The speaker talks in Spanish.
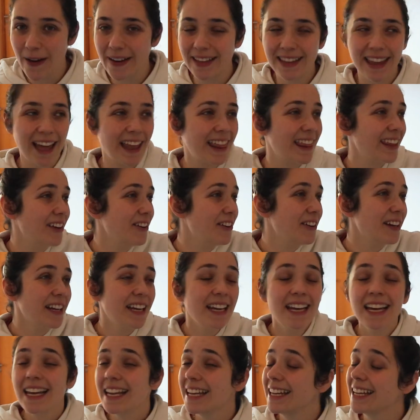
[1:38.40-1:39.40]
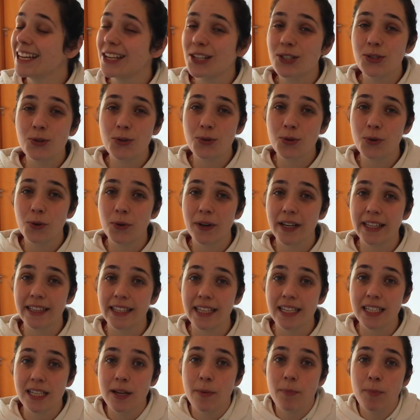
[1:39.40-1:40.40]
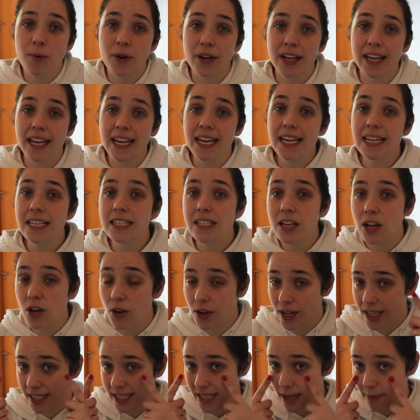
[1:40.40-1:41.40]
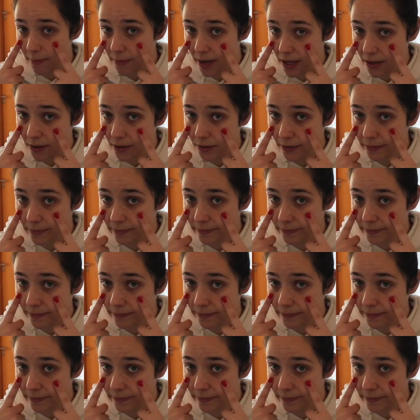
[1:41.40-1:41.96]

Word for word: habitación ni en sus juguetes, porque es lo que están viendo.